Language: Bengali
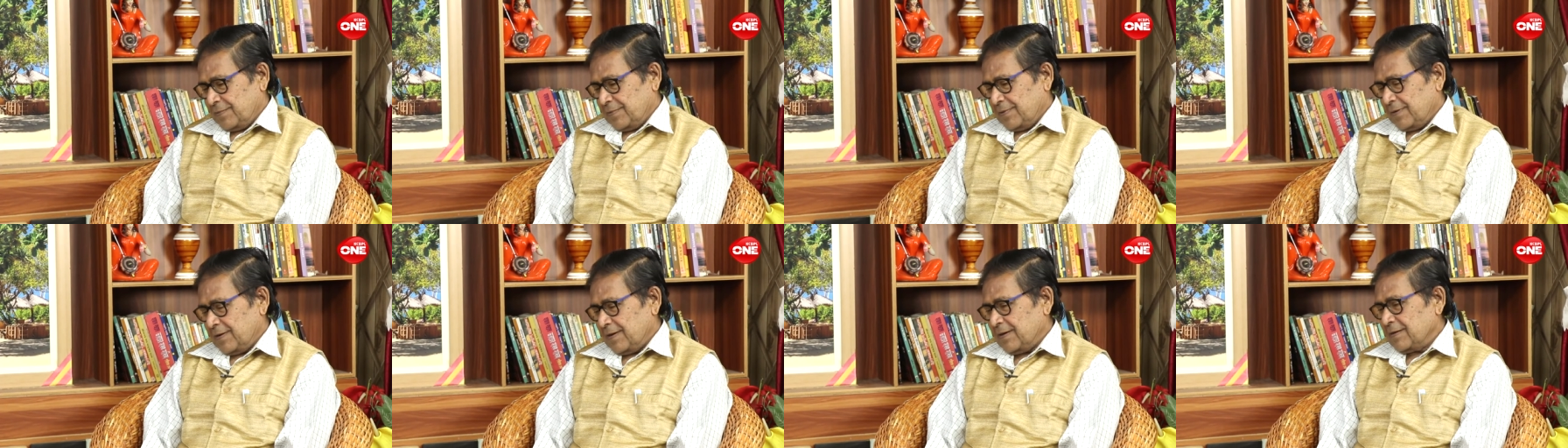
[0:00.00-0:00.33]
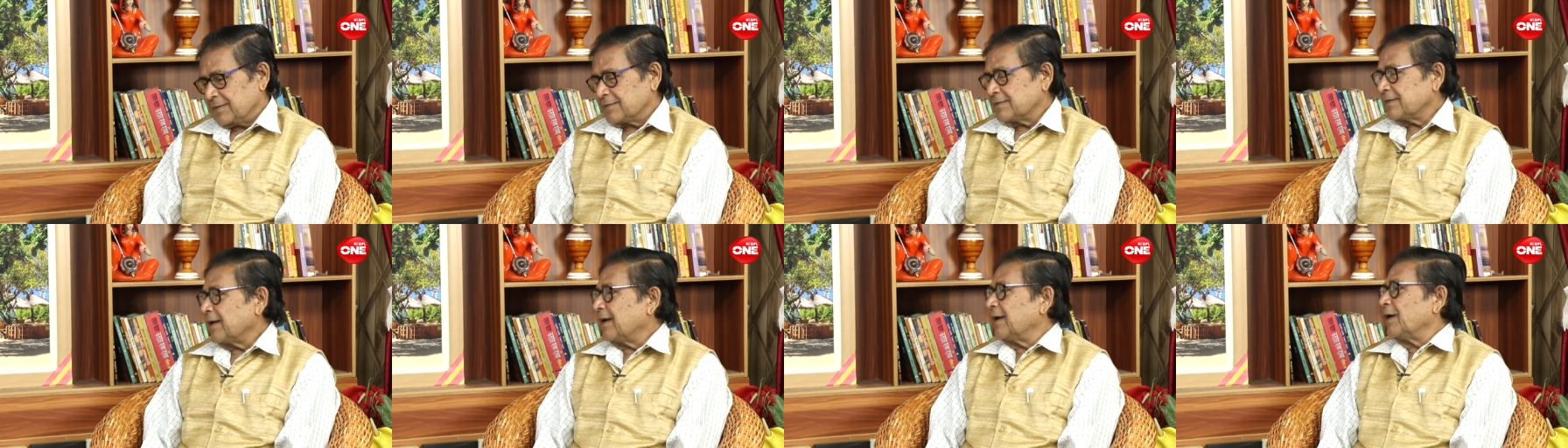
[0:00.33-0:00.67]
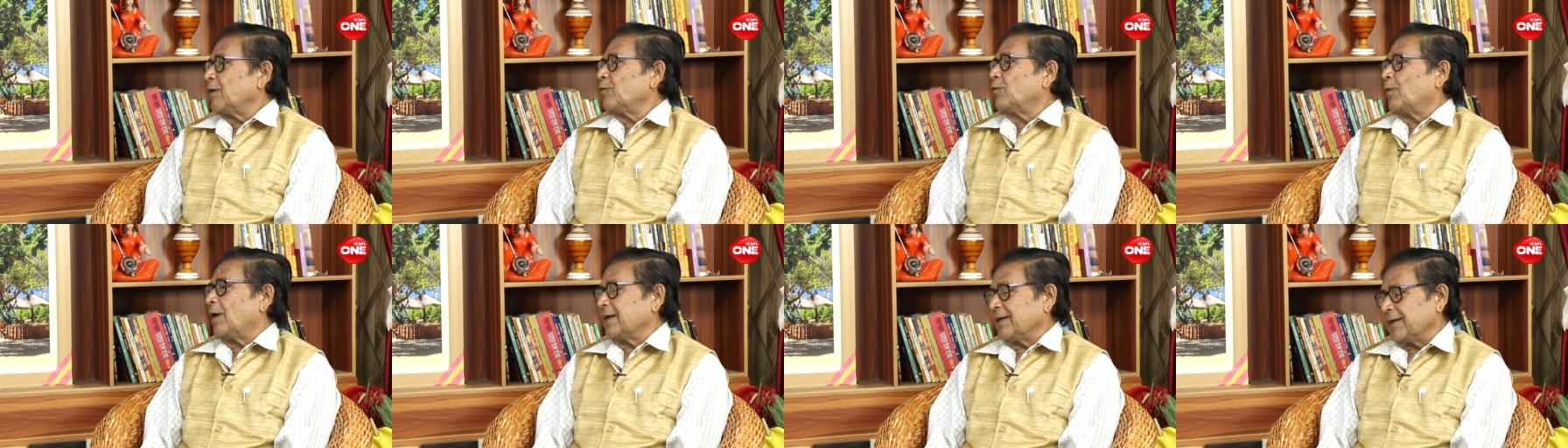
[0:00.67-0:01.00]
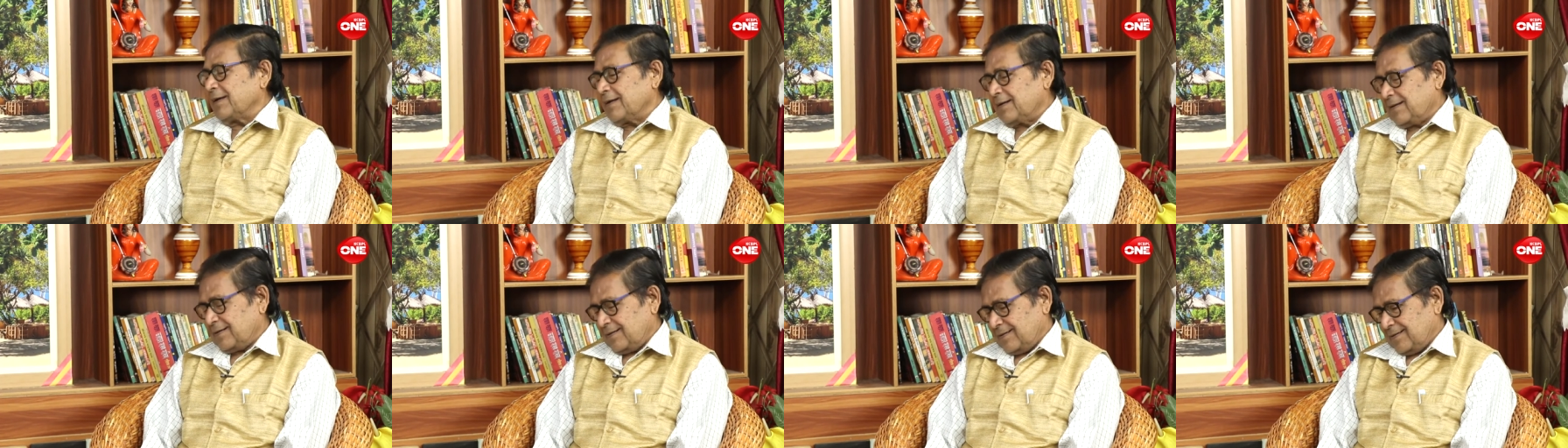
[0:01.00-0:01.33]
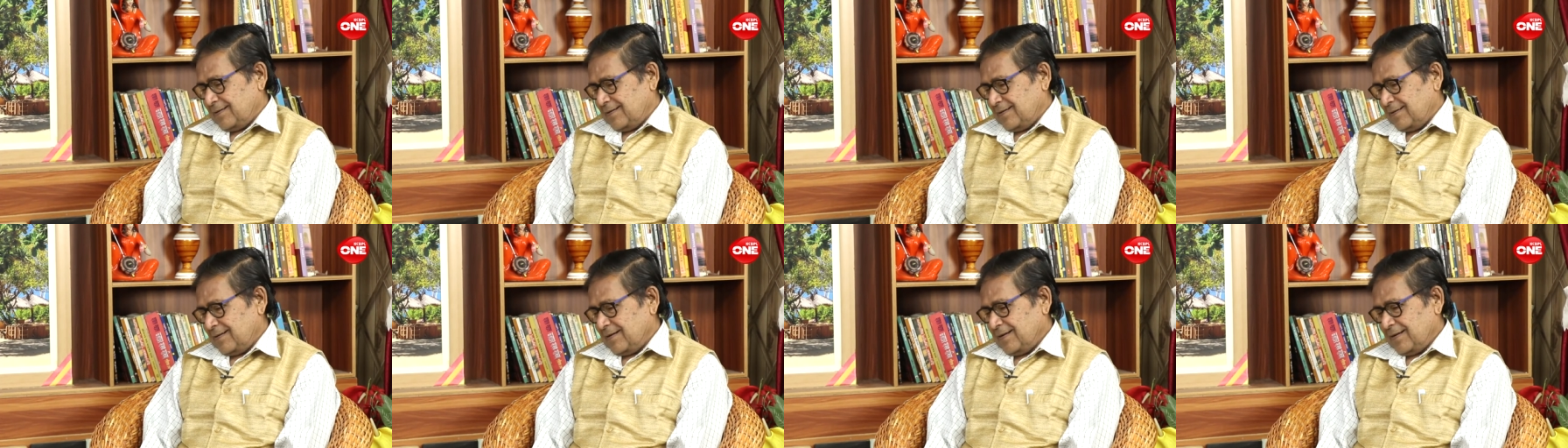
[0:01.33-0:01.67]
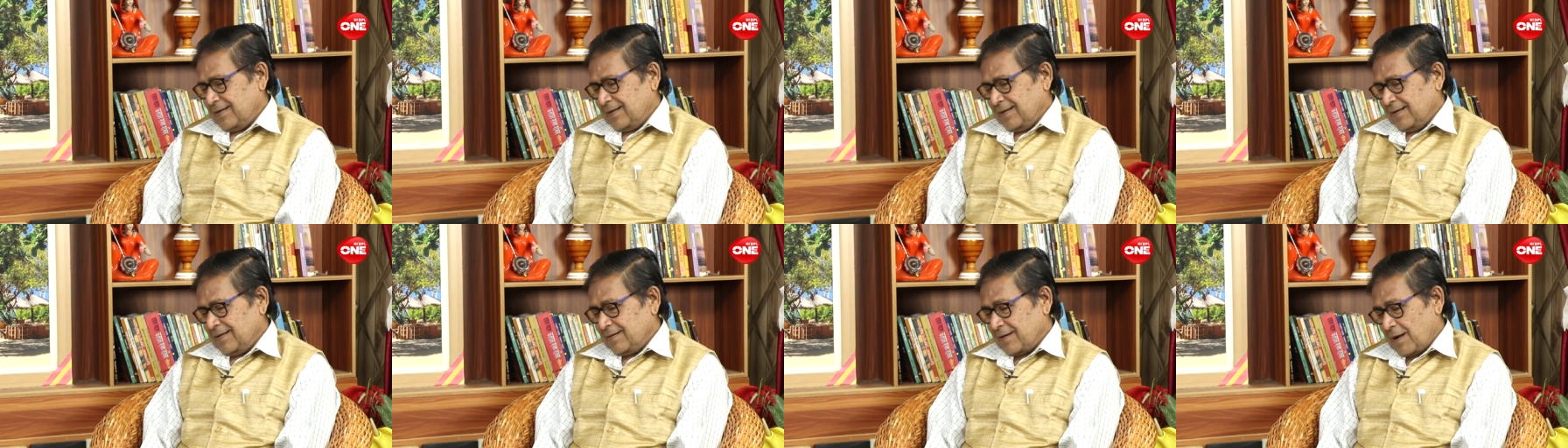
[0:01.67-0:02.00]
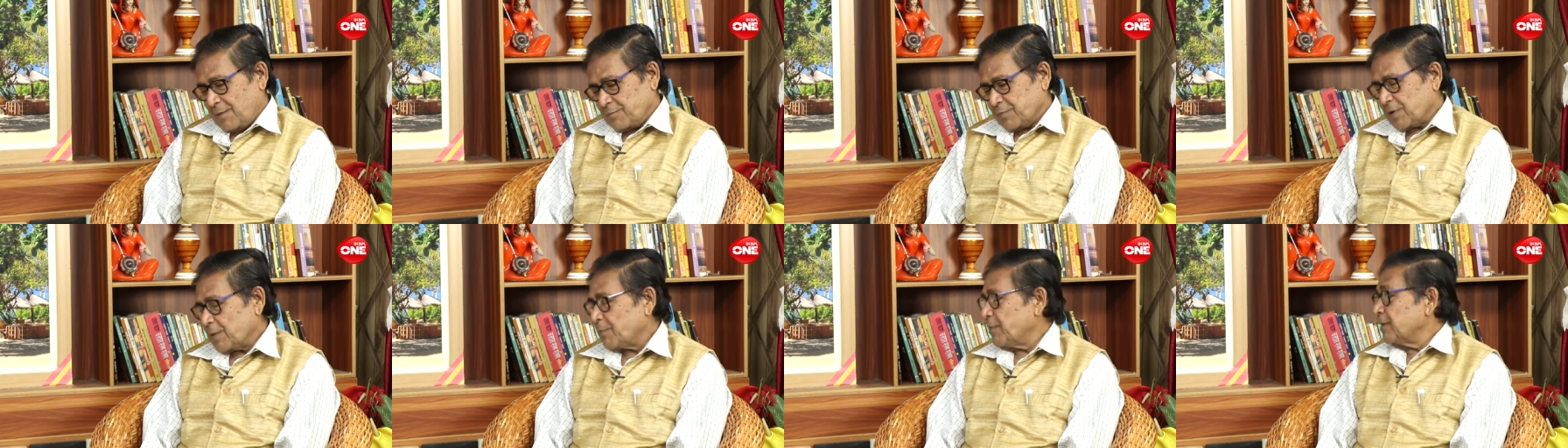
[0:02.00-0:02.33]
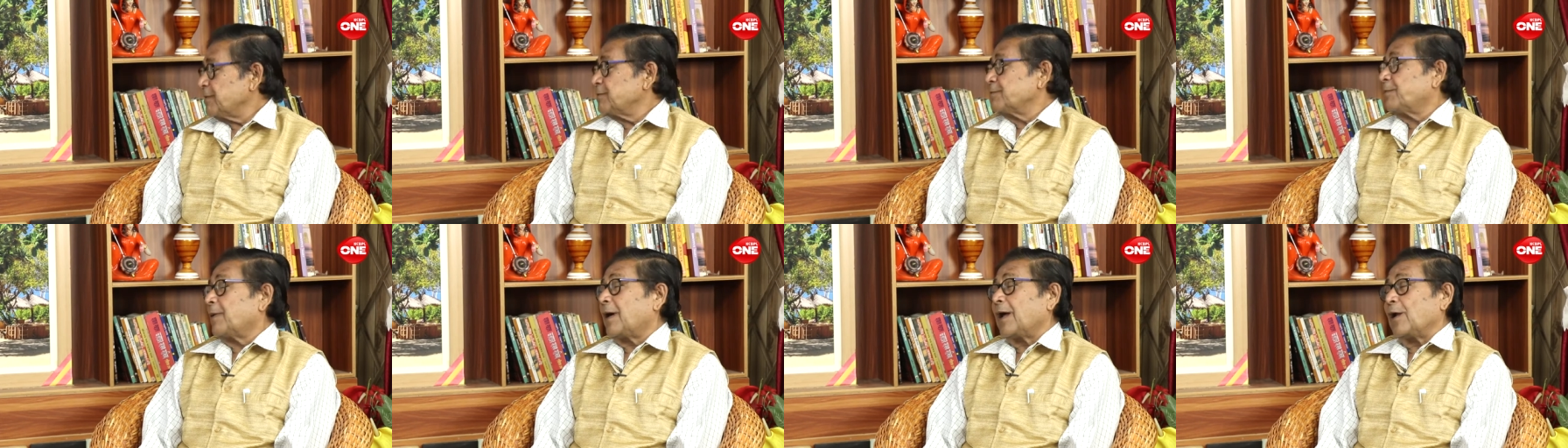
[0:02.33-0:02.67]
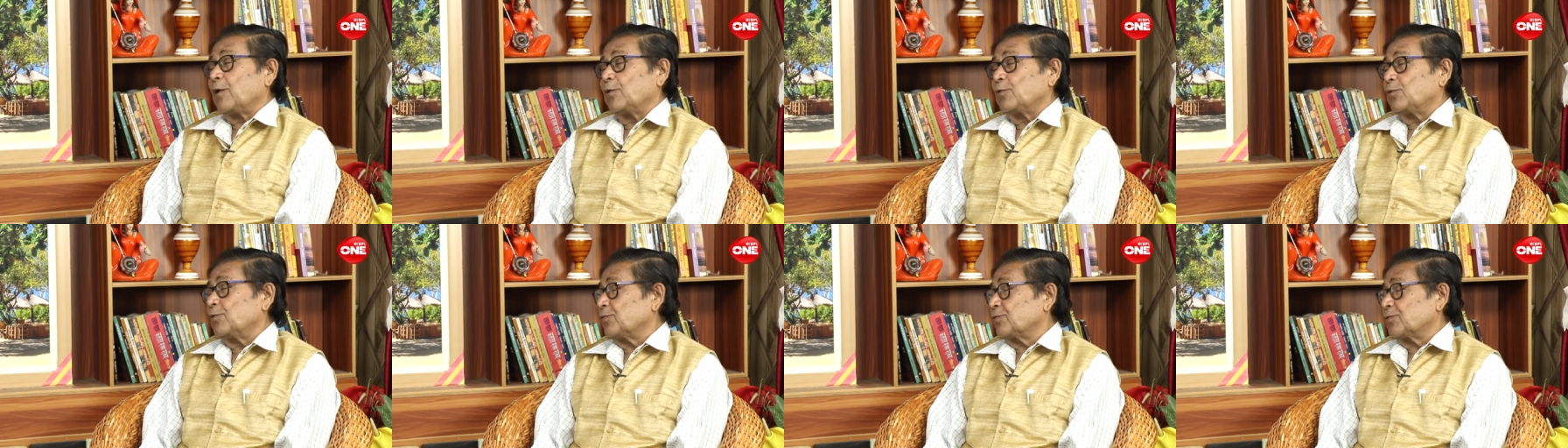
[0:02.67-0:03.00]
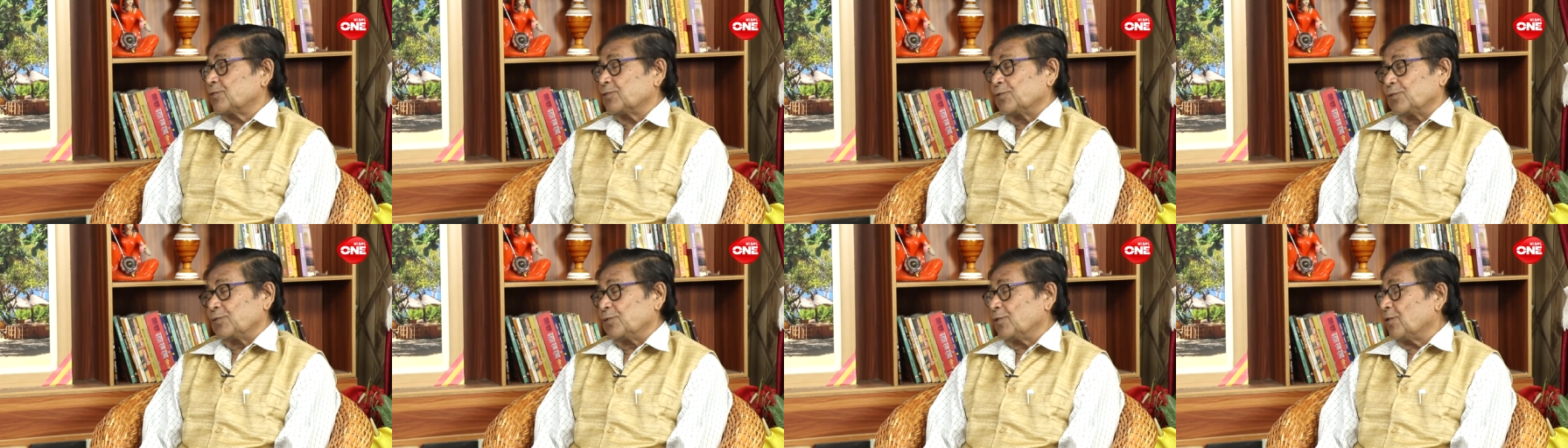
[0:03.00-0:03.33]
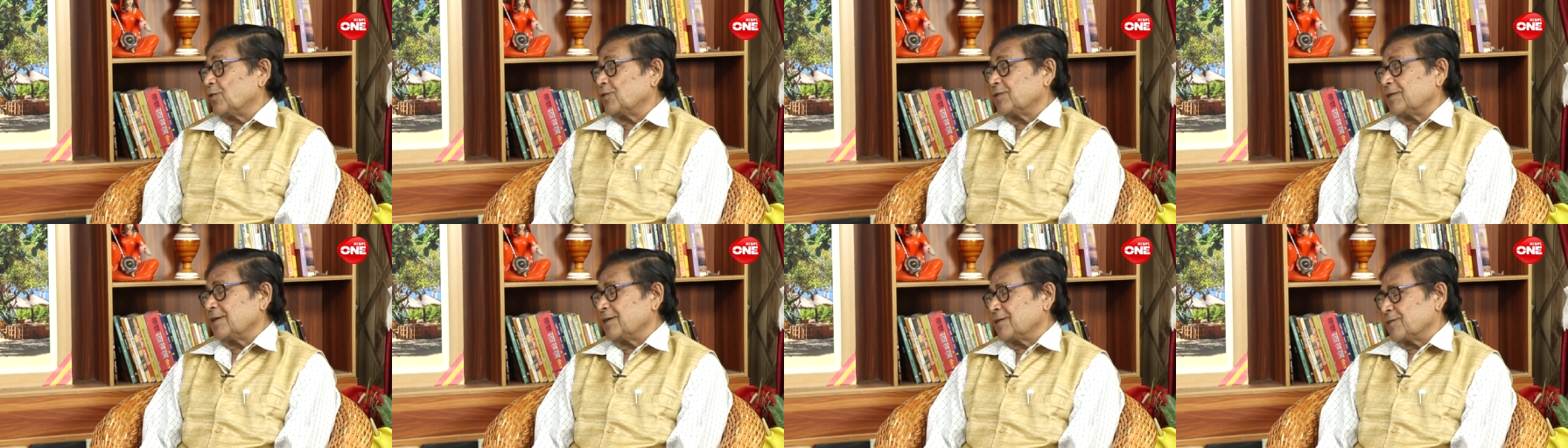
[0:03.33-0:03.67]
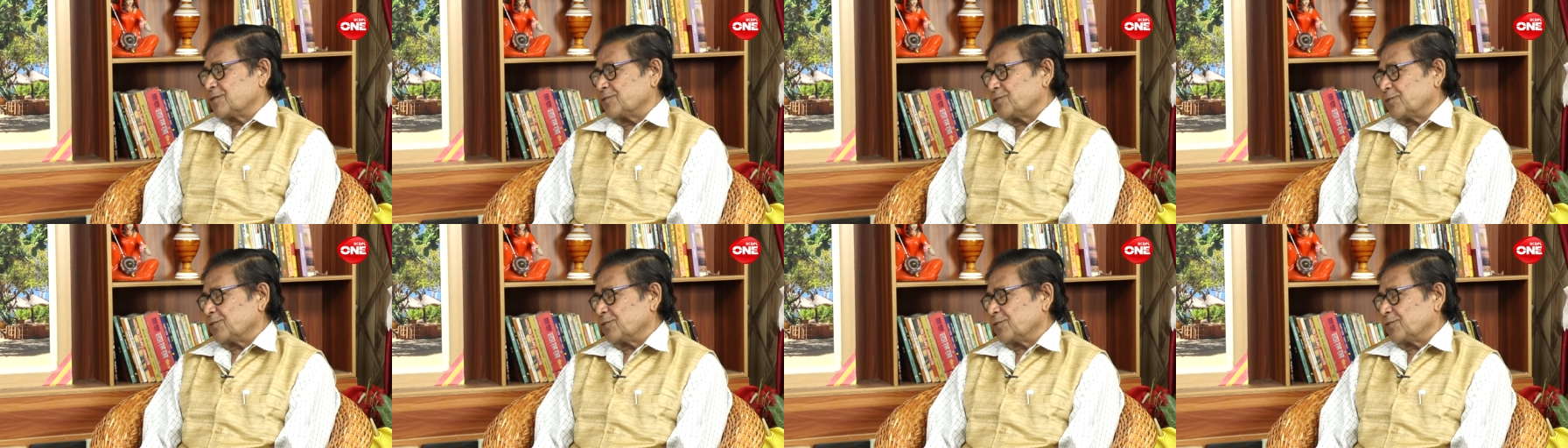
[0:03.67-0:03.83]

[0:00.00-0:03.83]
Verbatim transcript: এই চ্যানেল ওয়ানের এই নামটা বেশ ভালো সুন্দর দিয়েছ